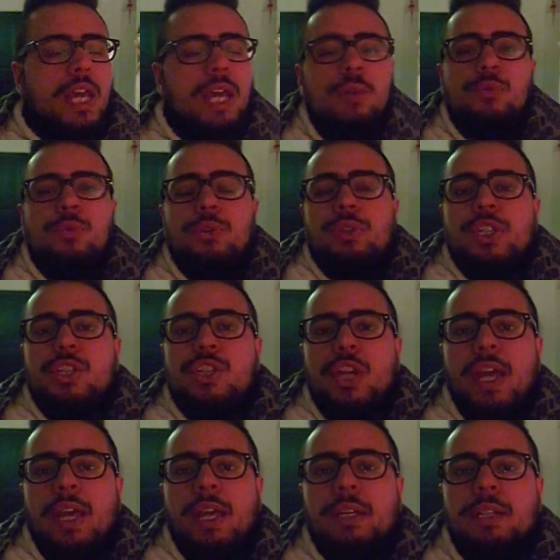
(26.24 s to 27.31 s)
E uno
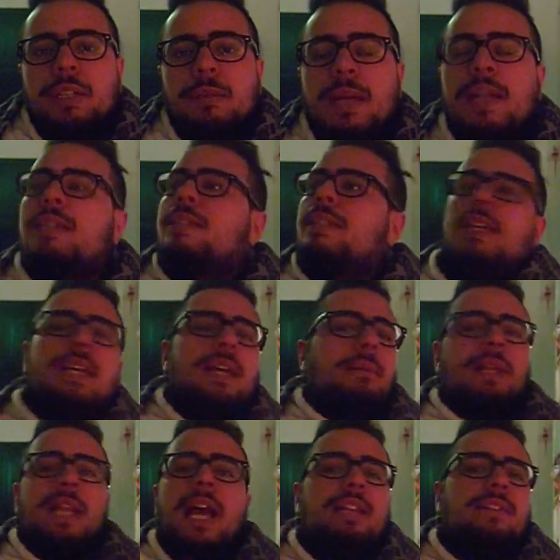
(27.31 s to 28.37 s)
dice, eh, sì,
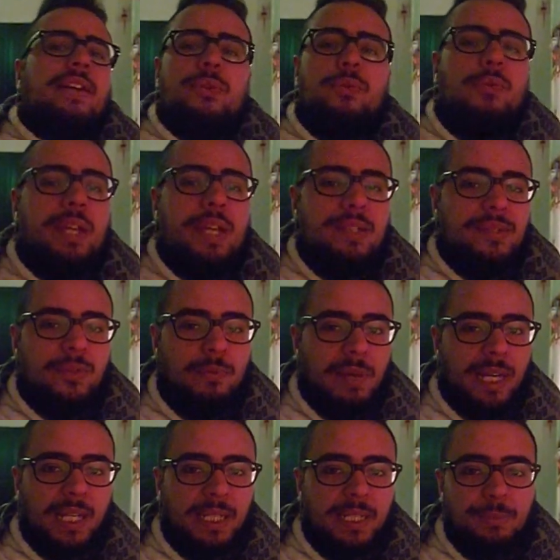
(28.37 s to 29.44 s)
capirà, è arrivato questo,
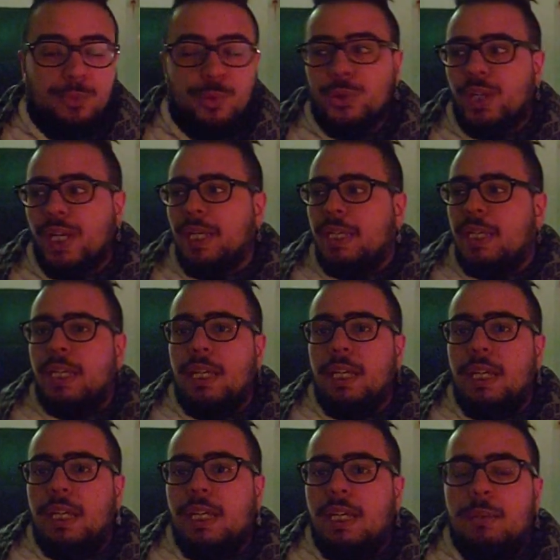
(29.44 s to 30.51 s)
parla d'amore.
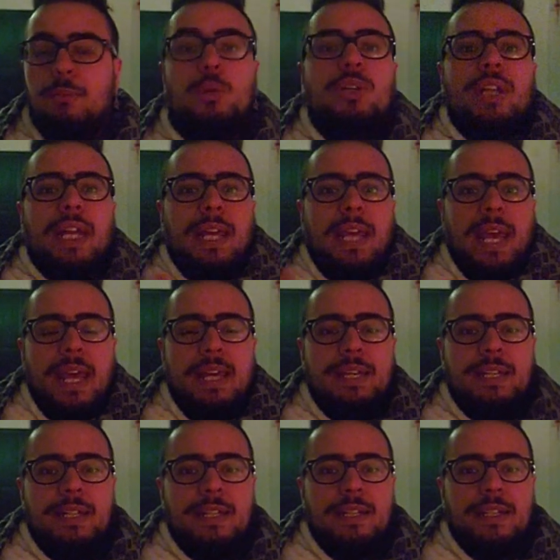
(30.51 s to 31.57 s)
L'amore che
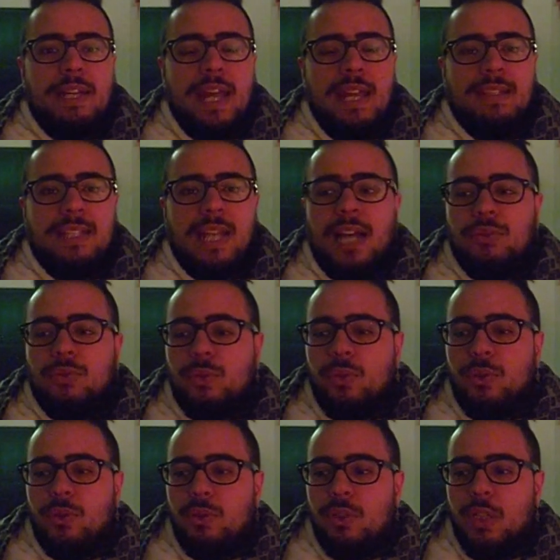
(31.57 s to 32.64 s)
eh, è
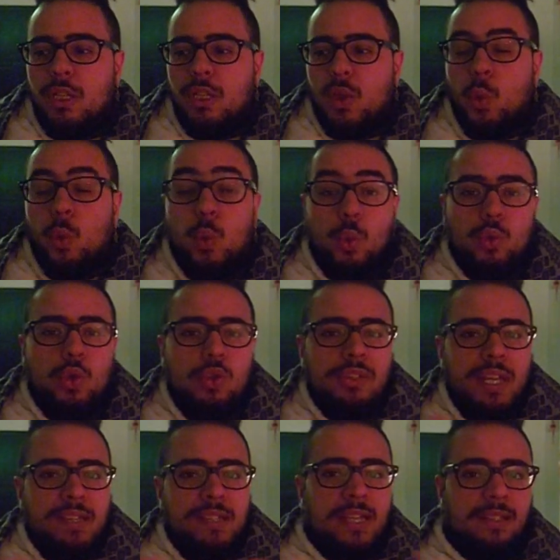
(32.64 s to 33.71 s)
stato uno
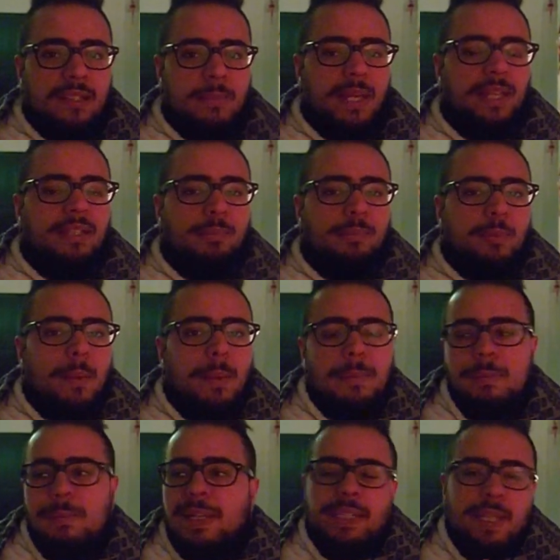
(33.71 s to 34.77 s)
dei sentimenti
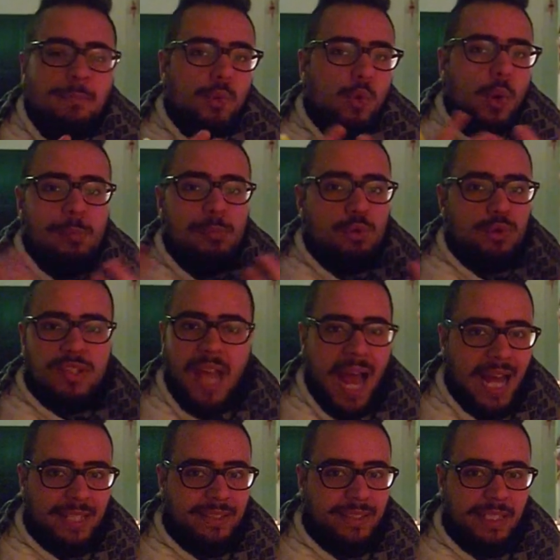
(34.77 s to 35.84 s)
probabilmente più
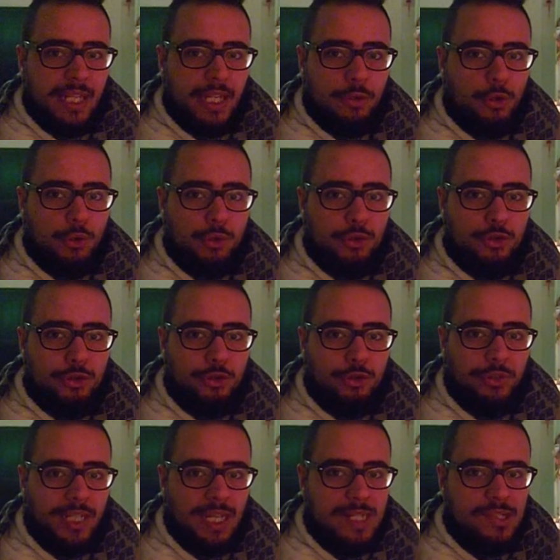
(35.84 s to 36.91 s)
abusati nel
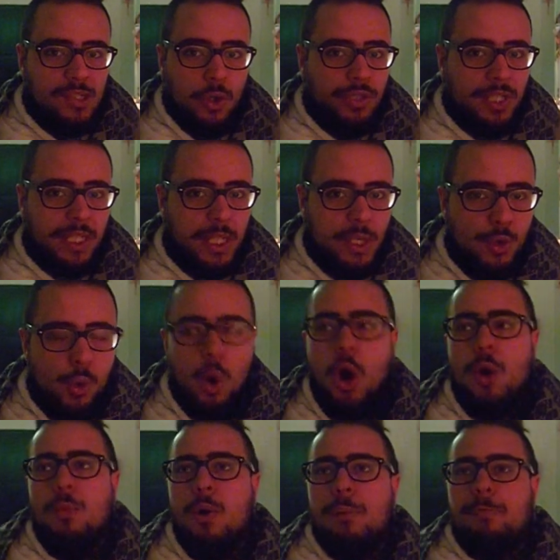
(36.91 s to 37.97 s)
corso della storia
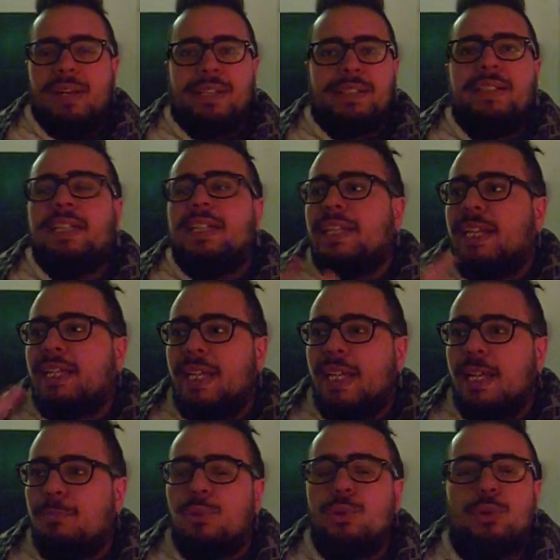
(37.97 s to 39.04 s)
dell'uomo, a partire
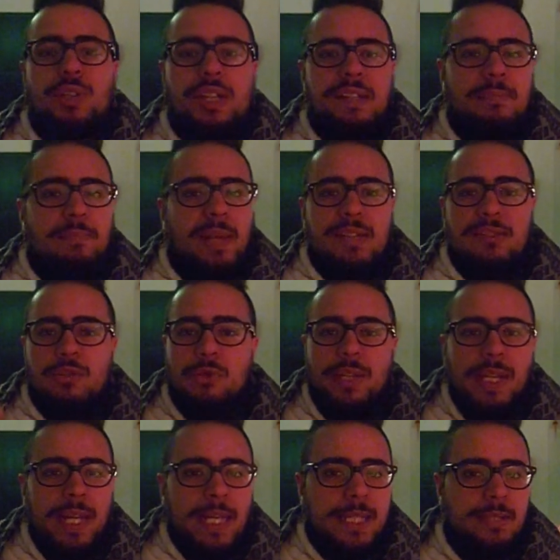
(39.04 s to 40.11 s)
dall'amore espresso
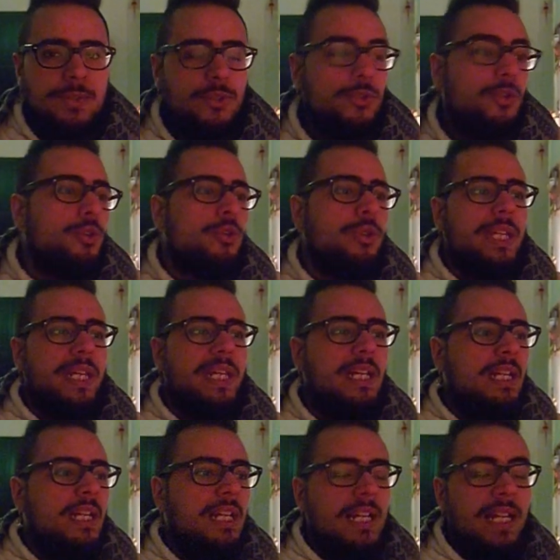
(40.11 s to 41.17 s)
nelle canzoni,
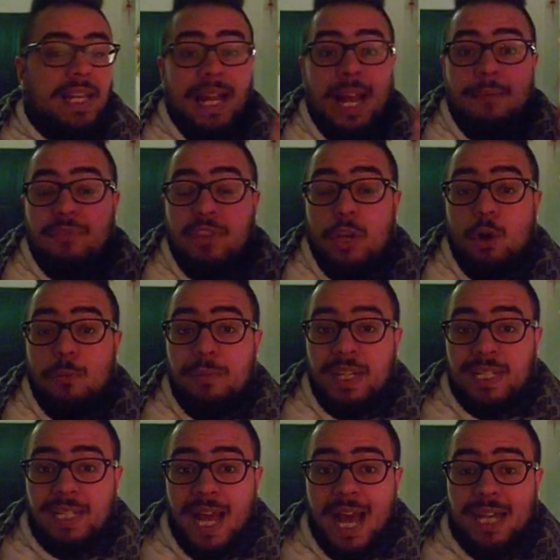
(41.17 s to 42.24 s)
le grandi
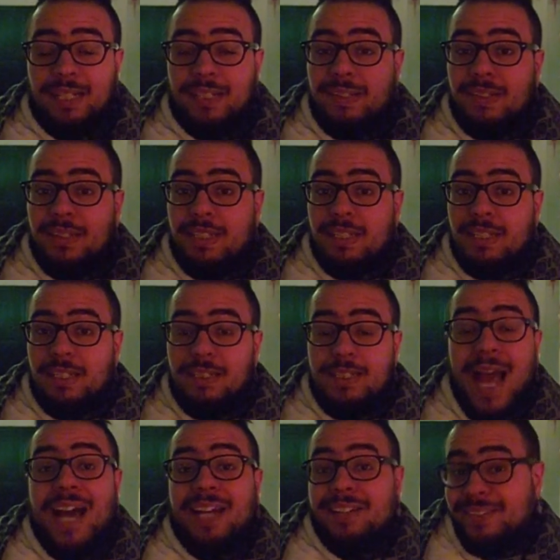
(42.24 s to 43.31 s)
opere d'arti,
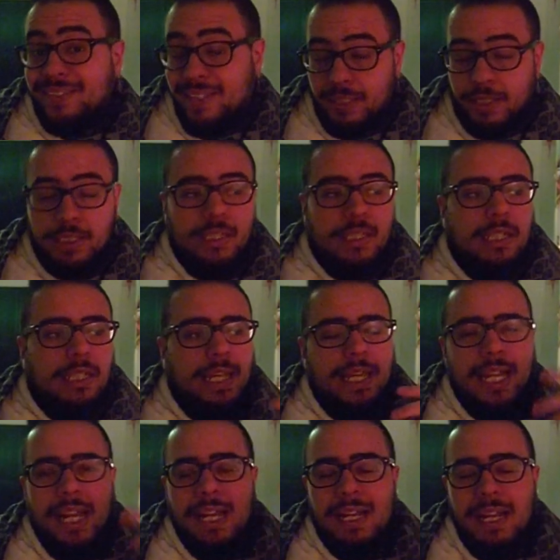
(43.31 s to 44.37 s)
d'arti le,